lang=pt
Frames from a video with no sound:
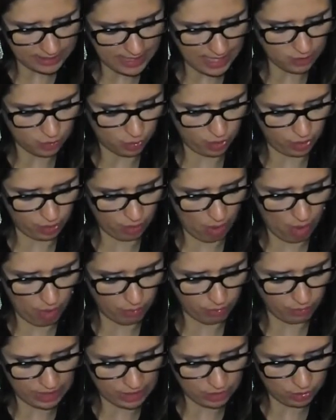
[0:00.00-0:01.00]
e
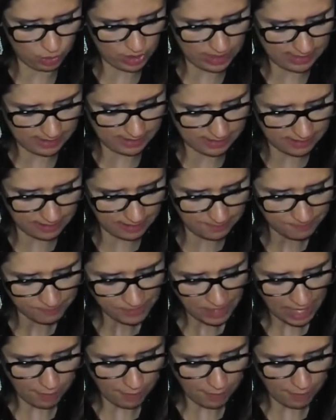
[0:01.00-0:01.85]
atirou, e disse: